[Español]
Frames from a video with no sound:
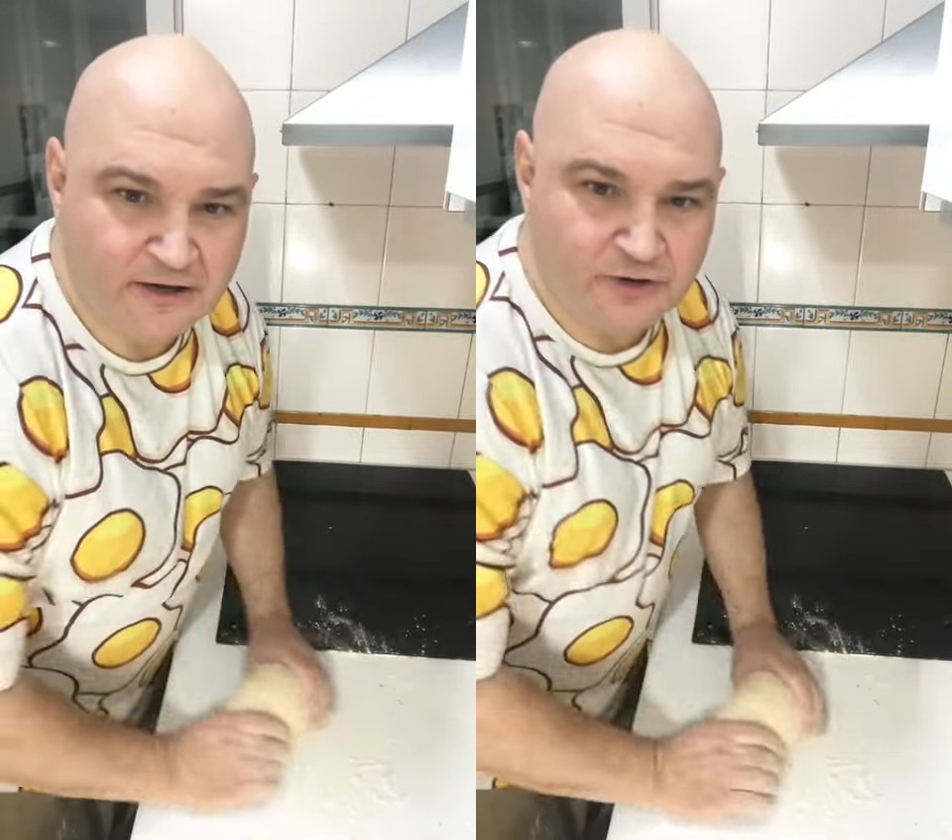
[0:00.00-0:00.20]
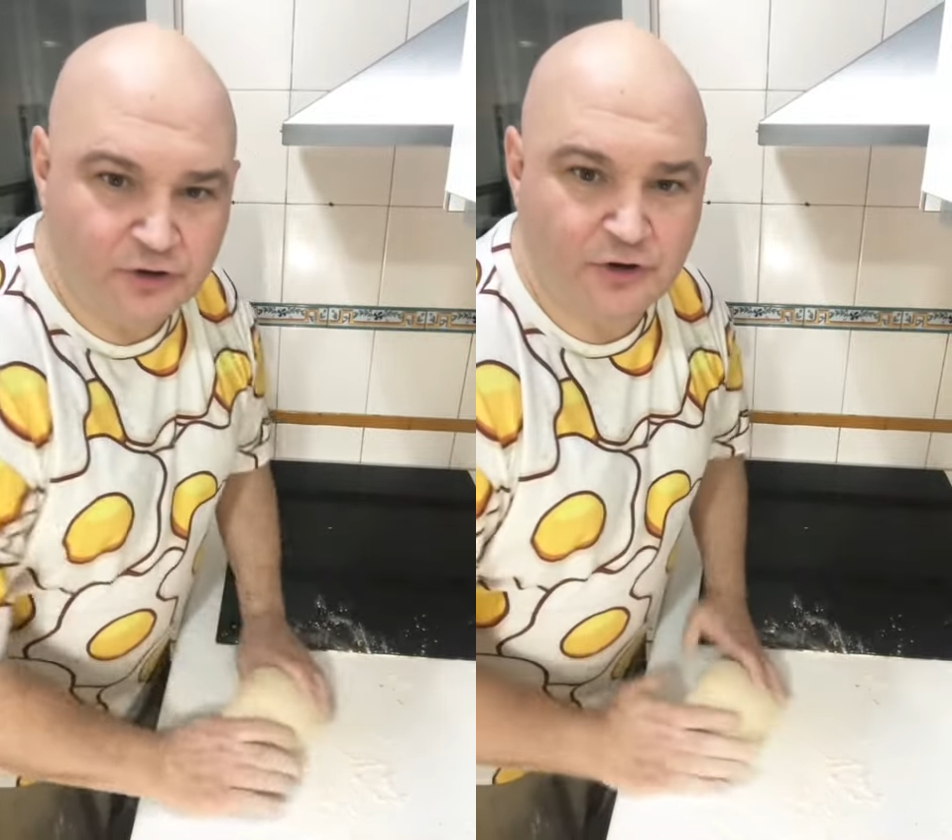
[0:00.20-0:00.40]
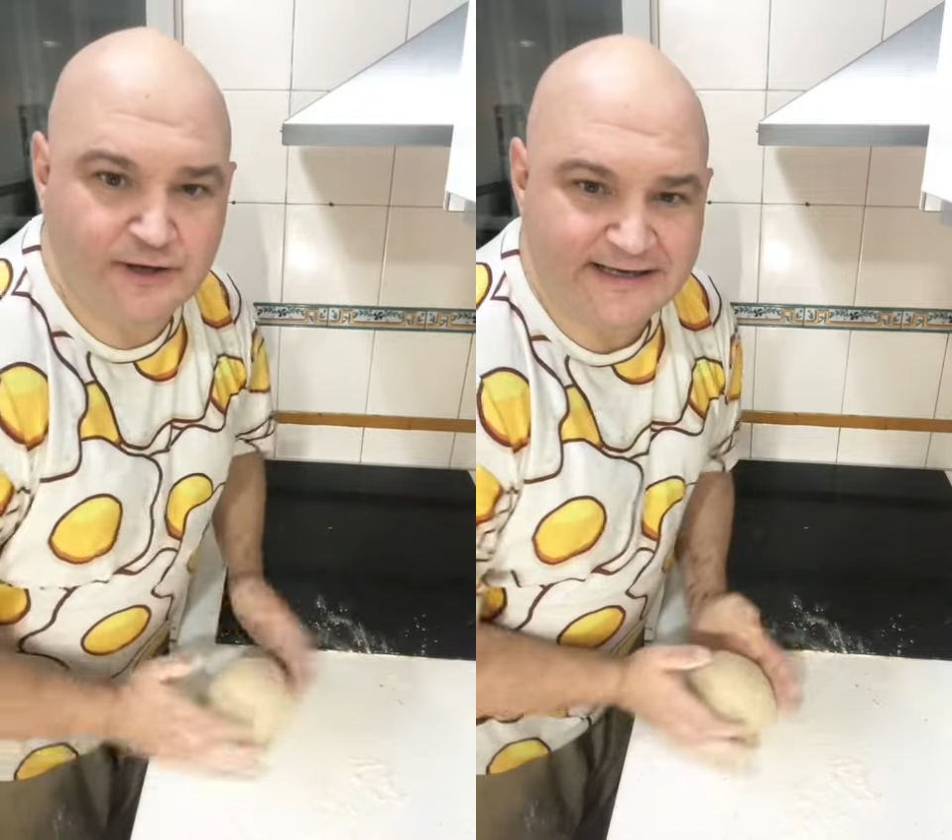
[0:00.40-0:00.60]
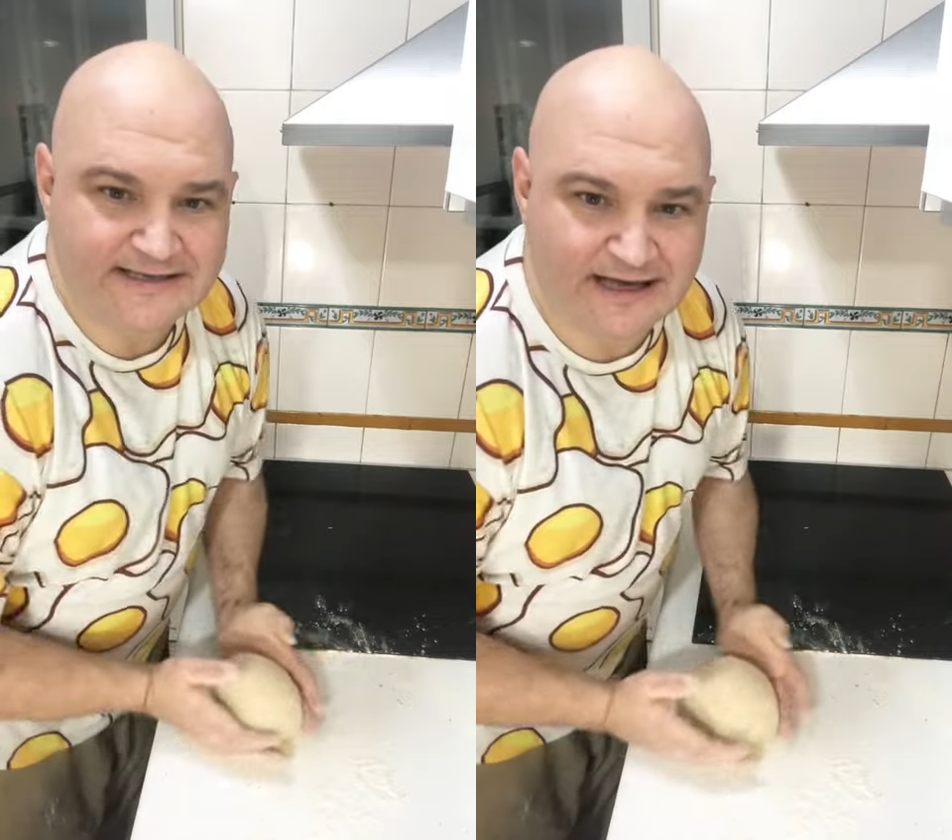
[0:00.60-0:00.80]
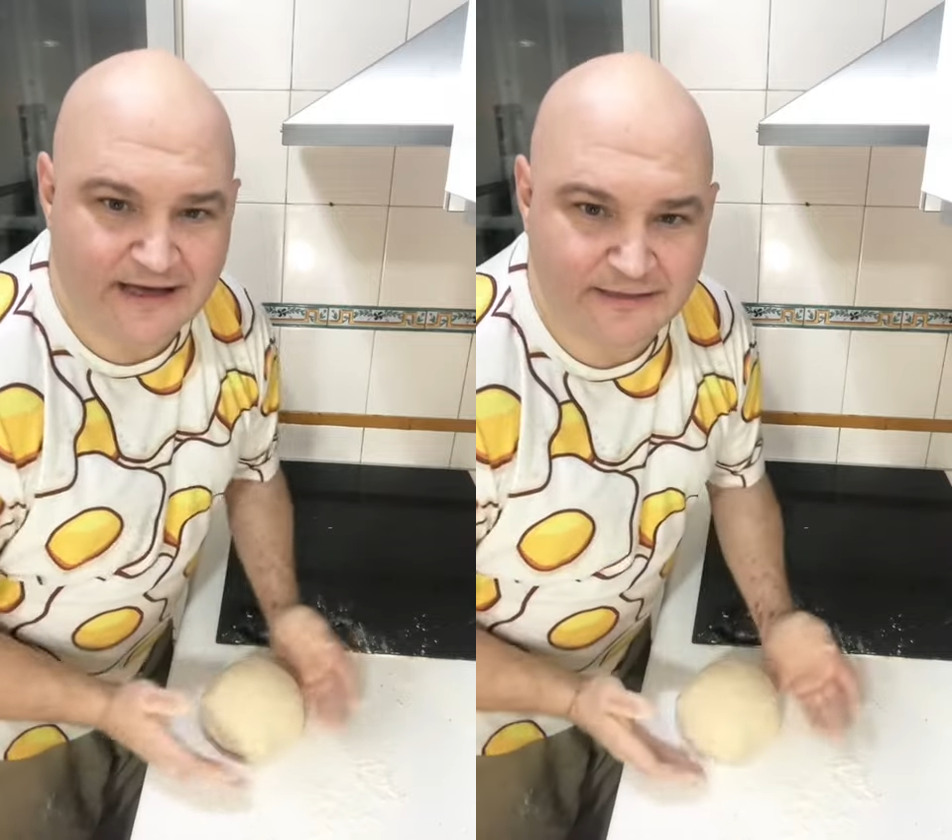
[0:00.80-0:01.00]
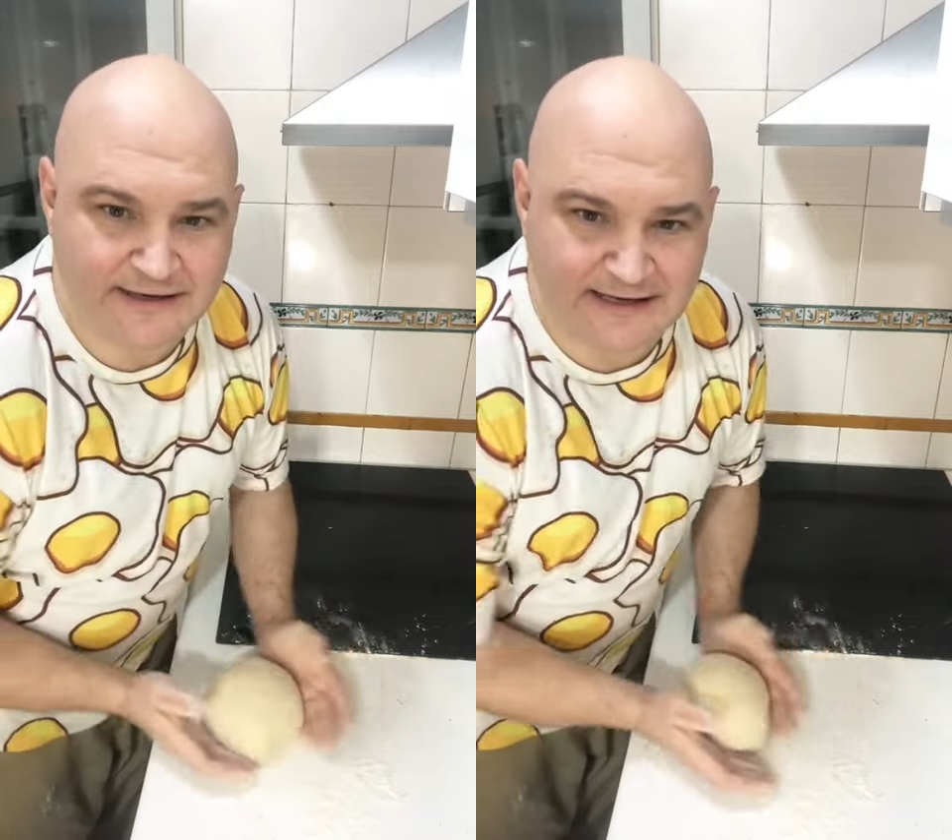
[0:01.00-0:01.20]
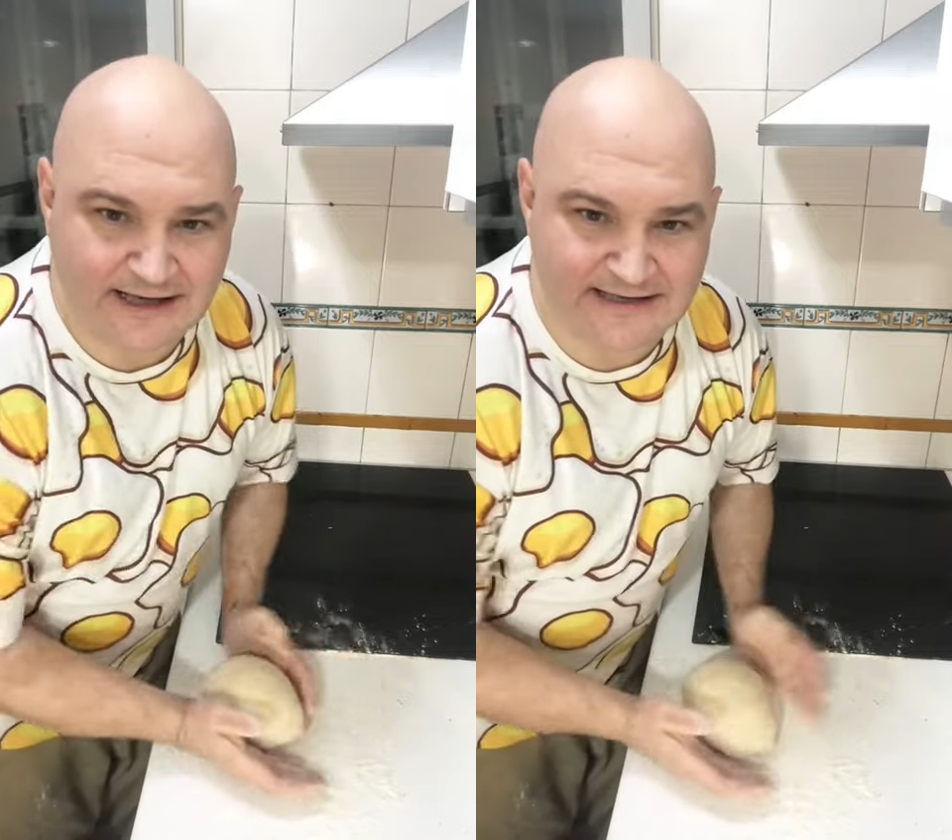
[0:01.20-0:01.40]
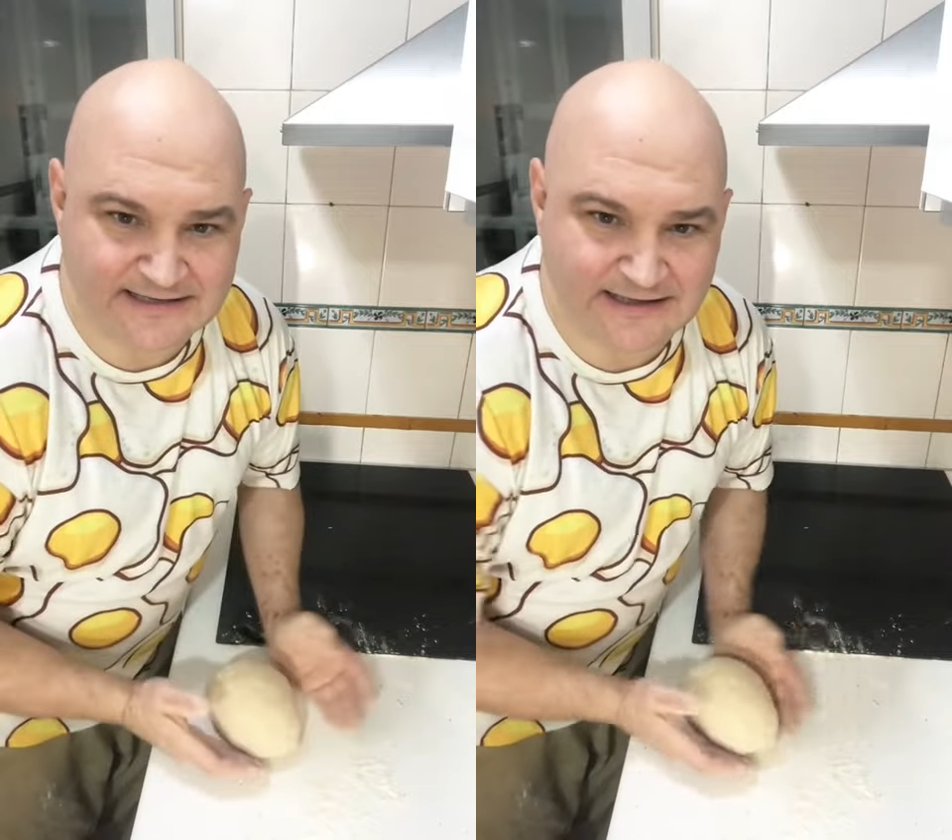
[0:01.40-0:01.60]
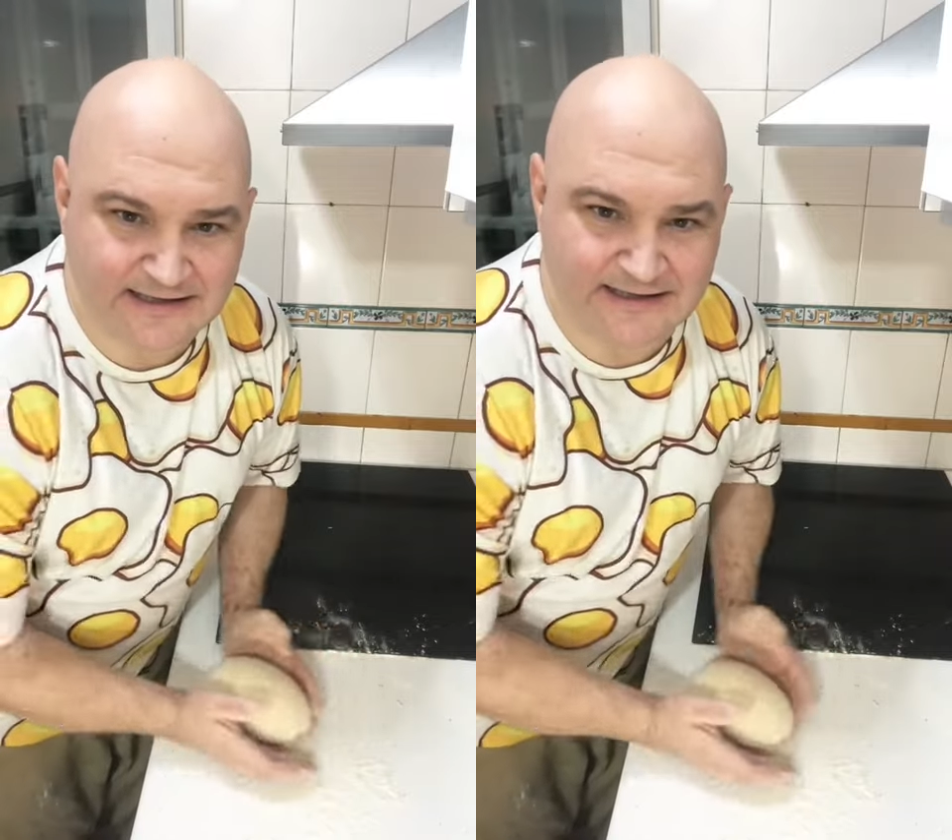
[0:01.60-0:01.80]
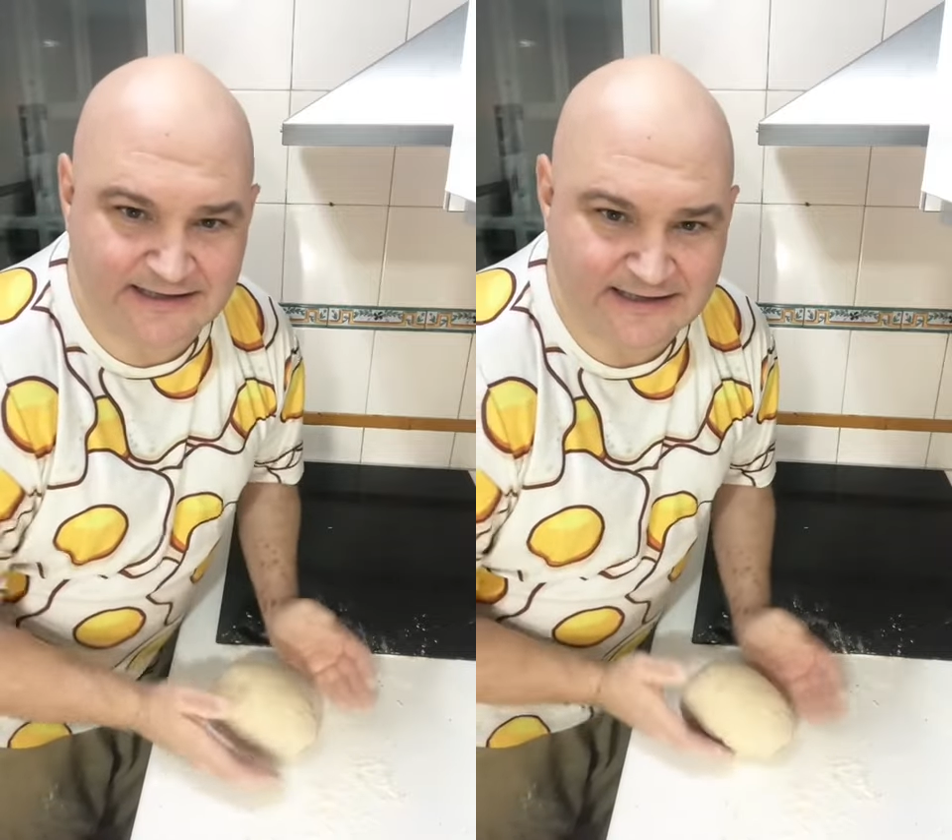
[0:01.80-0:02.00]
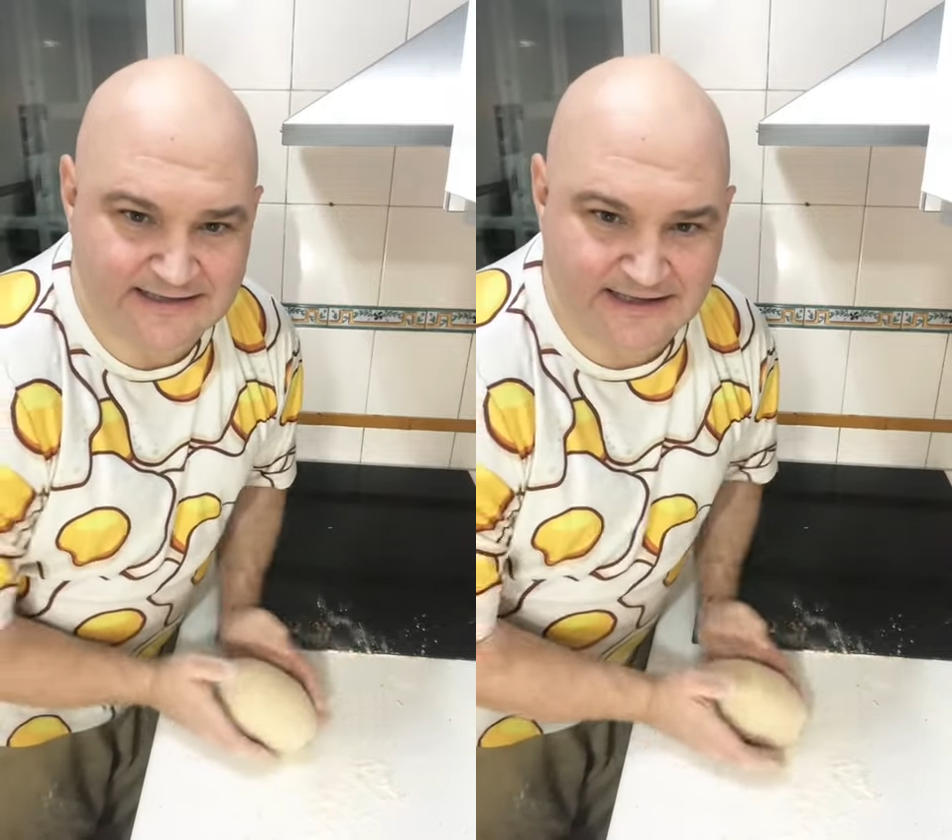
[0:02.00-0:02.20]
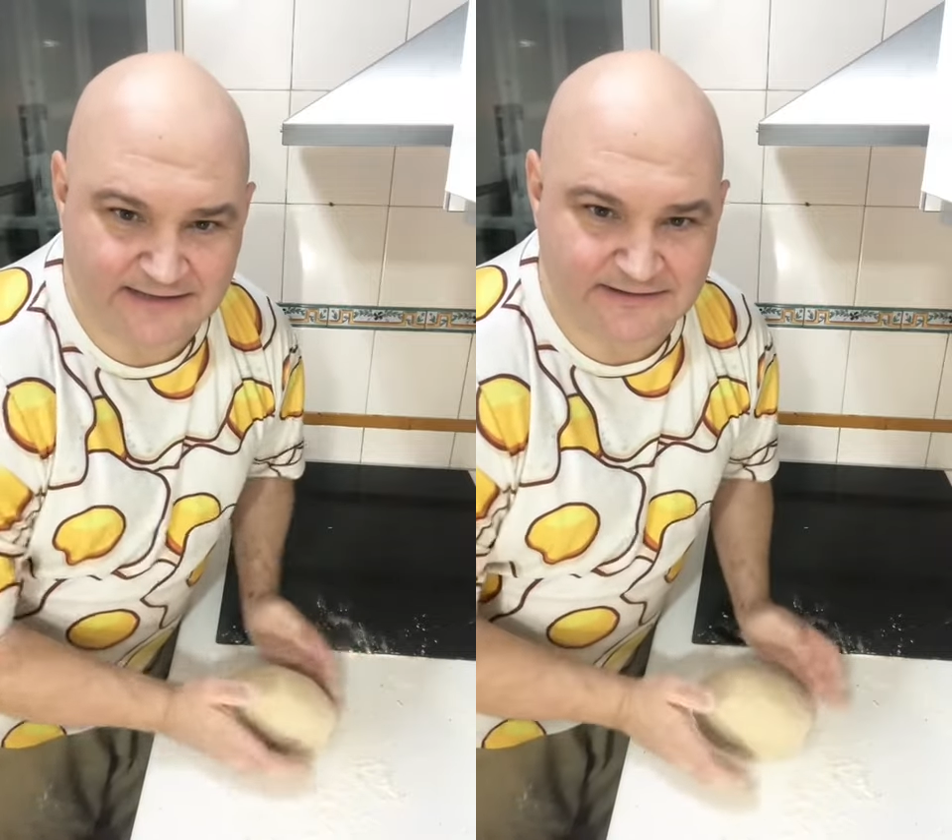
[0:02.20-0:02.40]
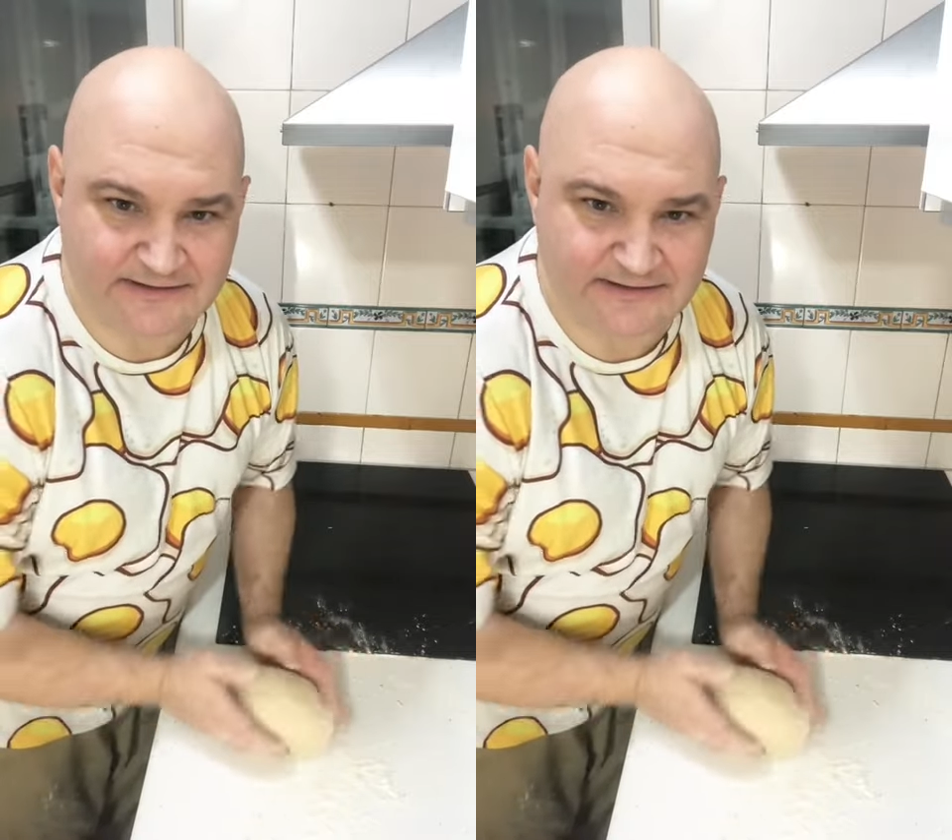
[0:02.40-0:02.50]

No es hacer así y ya está,